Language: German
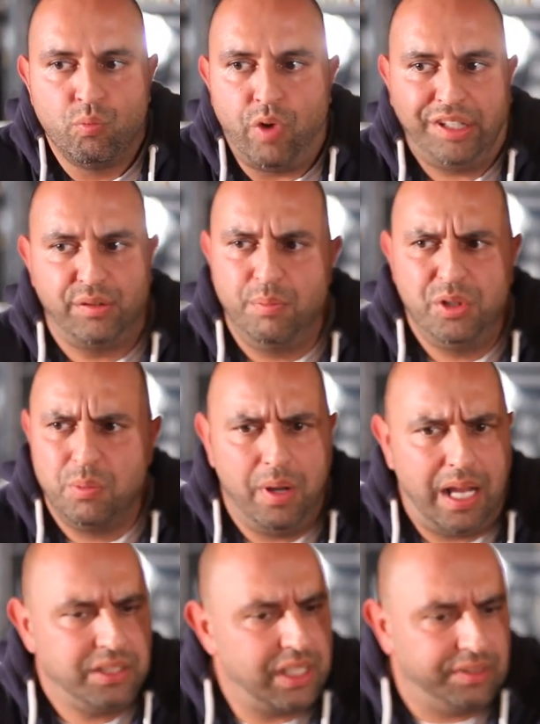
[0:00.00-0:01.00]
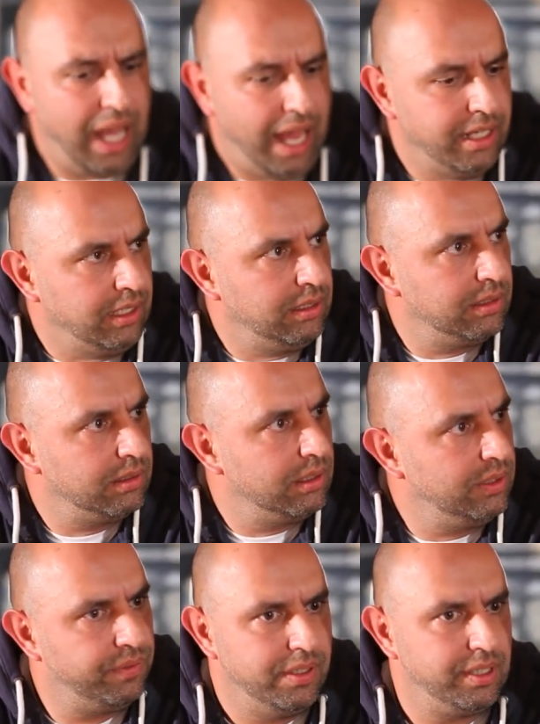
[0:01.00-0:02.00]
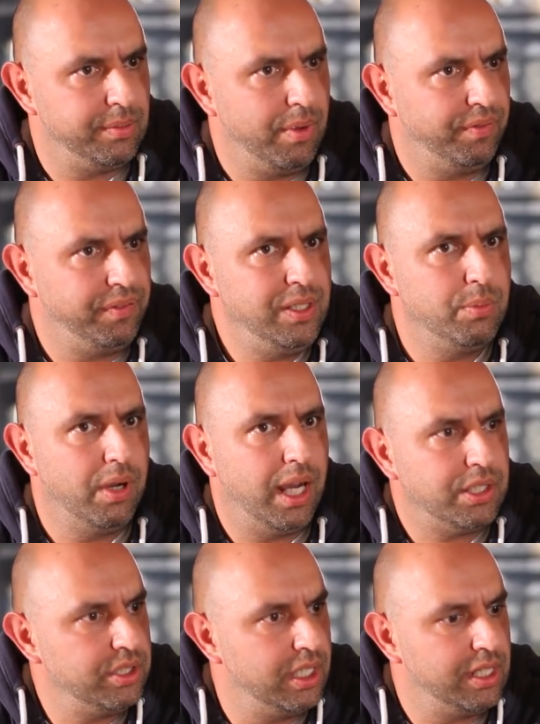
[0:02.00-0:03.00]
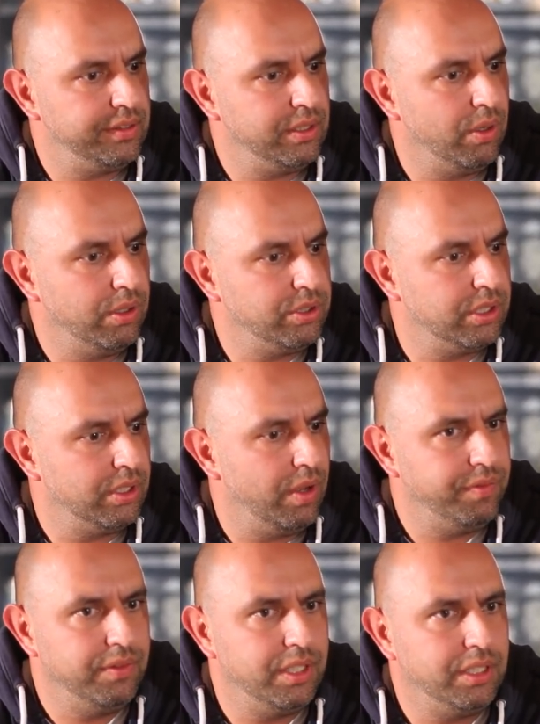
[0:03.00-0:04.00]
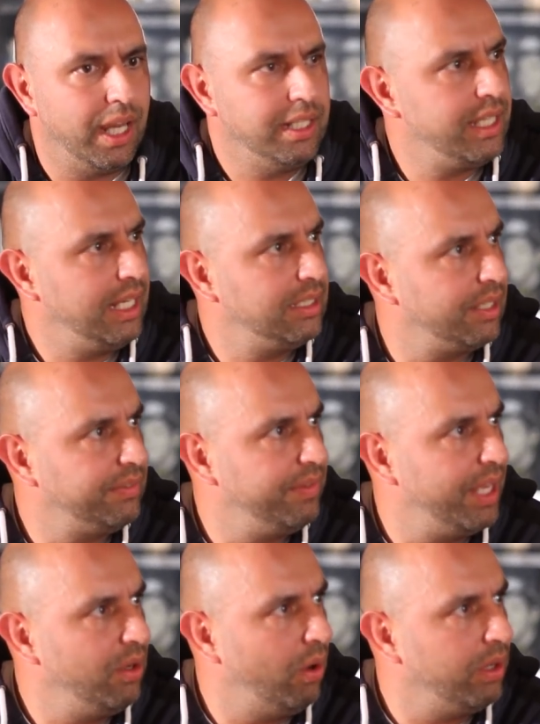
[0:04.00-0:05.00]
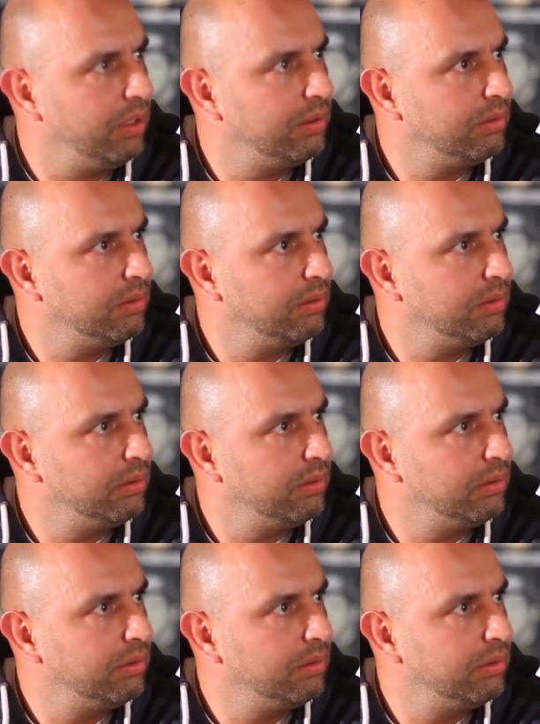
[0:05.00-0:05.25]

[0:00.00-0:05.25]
Weißt du, mich überrascht das gar nicht. Ich finde es immer viel überraschender, dass die deutsche Öffentlichkeit denkt, das wäre neu.